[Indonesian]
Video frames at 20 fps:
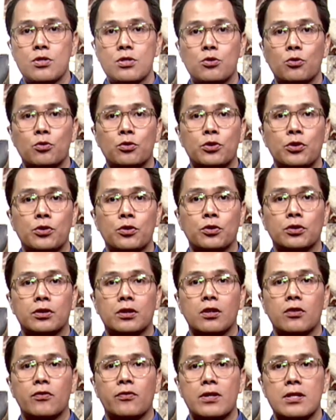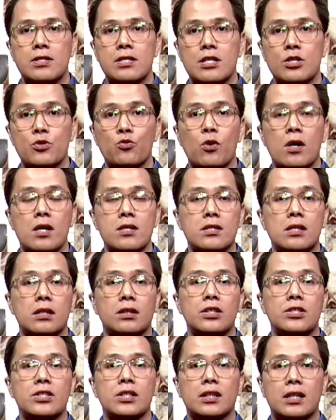studio televisi
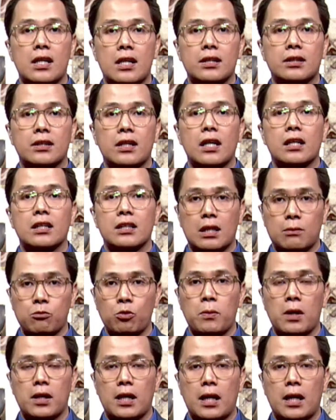swasta di Jakarta Rabu